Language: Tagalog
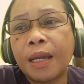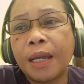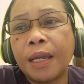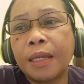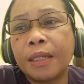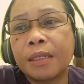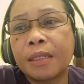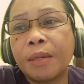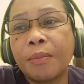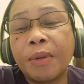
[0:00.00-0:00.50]

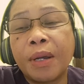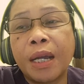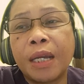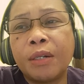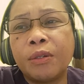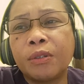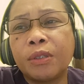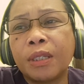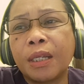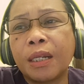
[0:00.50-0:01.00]
kay, sa mga
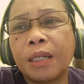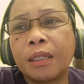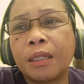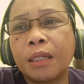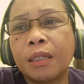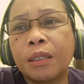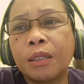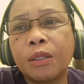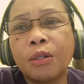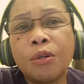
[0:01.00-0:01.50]

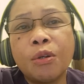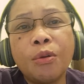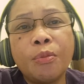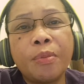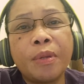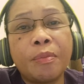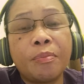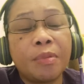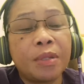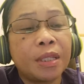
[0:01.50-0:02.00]
Duterte?
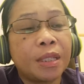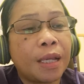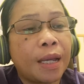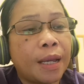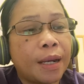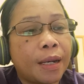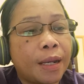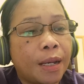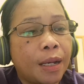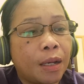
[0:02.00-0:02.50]
True,
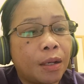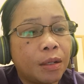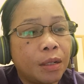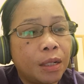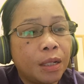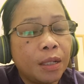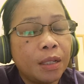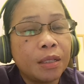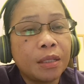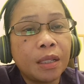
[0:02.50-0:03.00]
Sara
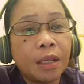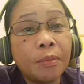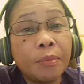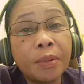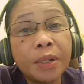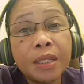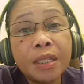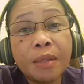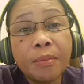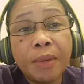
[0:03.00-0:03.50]

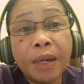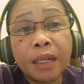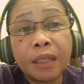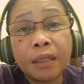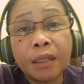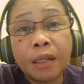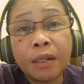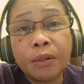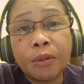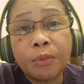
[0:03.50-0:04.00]
siyempre si
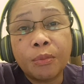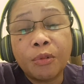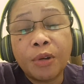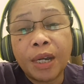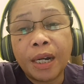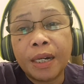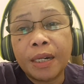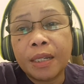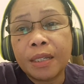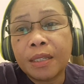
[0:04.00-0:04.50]
Martin
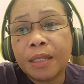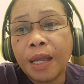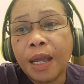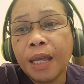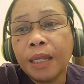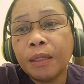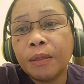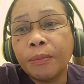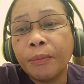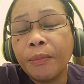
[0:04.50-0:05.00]
Romualdez.
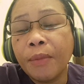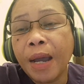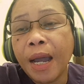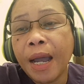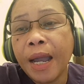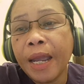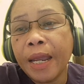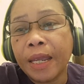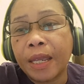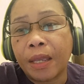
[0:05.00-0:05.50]
At
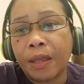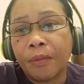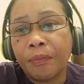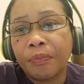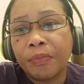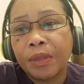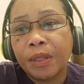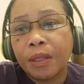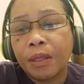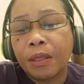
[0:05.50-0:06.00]
may
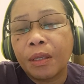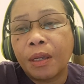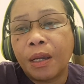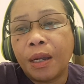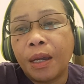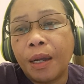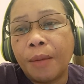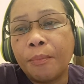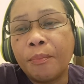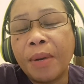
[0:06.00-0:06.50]

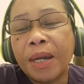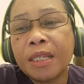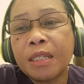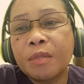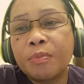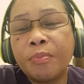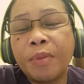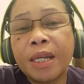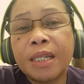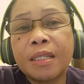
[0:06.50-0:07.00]
uh,
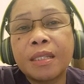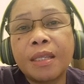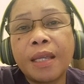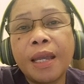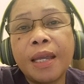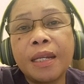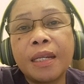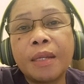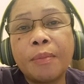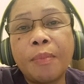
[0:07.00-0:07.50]
bas-bas
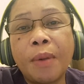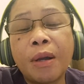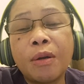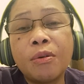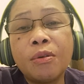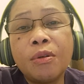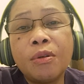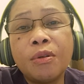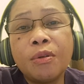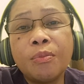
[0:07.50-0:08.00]
yan ni
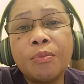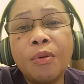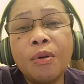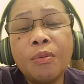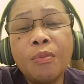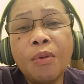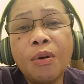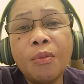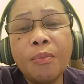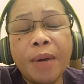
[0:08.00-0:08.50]
Pangulong
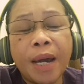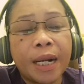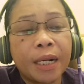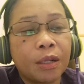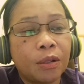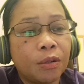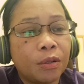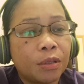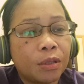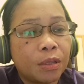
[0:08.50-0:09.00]
Bongbong
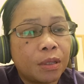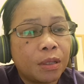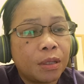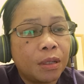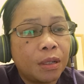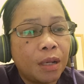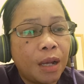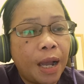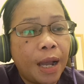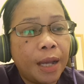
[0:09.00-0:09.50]
Marcos
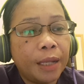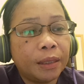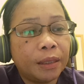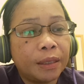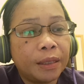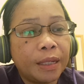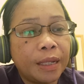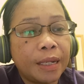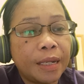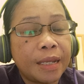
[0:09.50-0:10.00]
at
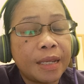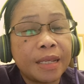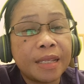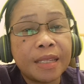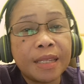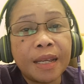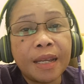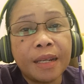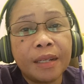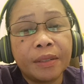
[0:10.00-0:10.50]
ni
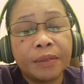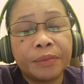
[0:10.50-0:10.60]
Lisa.